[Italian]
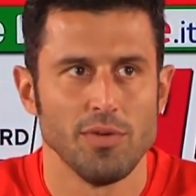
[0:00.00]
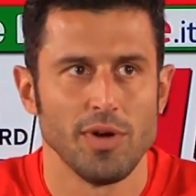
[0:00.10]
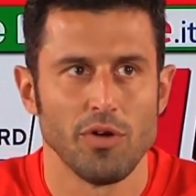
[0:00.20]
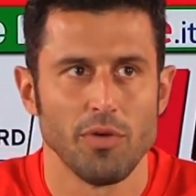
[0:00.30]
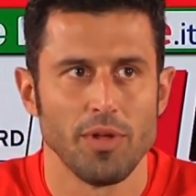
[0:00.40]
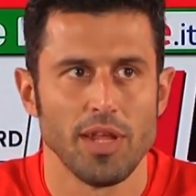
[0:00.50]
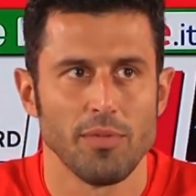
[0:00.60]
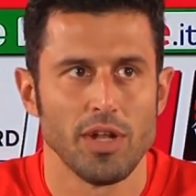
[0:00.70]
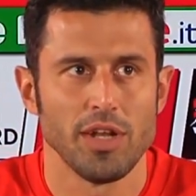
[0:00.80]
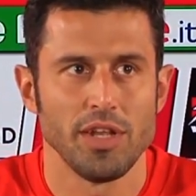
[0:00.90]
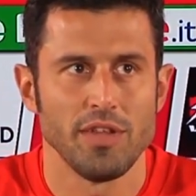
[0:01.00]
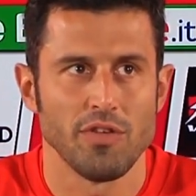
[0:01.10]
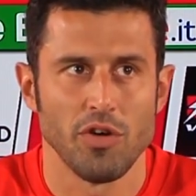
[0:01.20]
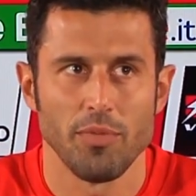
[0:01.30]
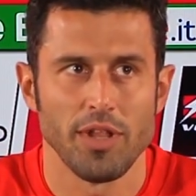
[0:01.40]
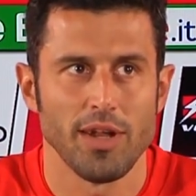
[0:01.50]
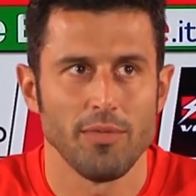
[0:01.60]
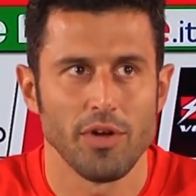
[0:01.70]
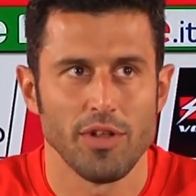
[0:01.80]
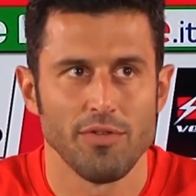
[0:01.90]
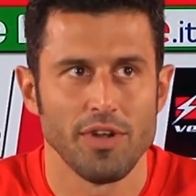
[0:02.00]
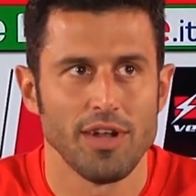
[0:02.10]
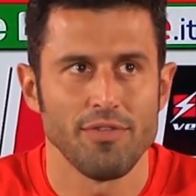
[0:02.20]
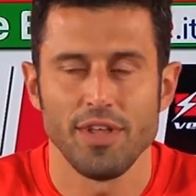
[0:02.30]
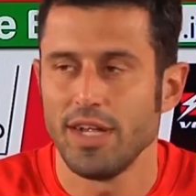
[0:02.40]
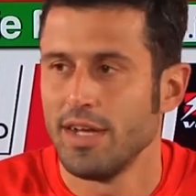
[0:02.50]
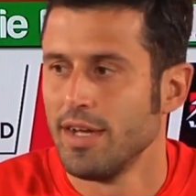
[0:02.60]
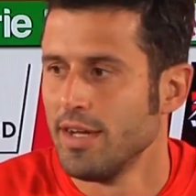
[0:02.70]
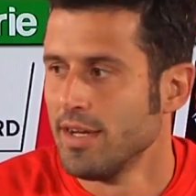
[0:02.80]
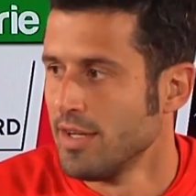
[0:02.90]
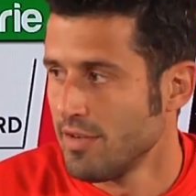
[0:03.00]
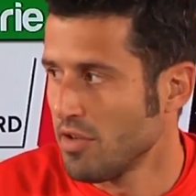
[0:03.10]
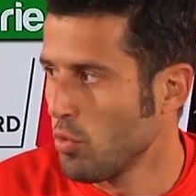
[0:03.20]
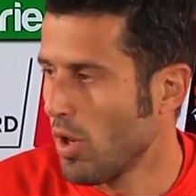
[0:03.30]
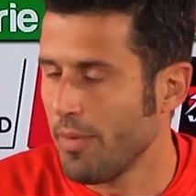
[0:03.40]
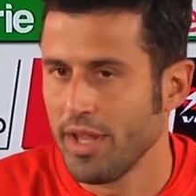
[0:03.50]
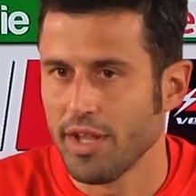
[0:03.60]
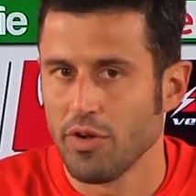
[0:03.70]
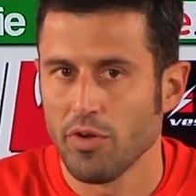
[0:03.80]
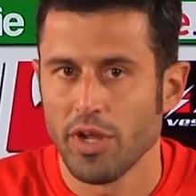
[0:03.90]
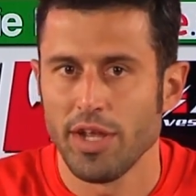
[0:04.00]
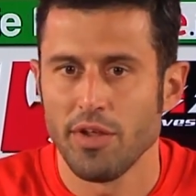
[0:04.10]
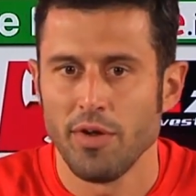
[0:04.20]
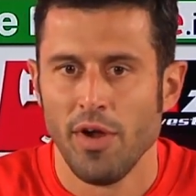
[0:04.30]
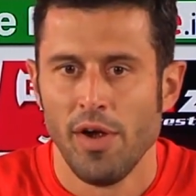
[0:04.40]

ma lo ripetiamo dall'inizio, lo ripeteremo credo fino alla fine, sicuramente non credo.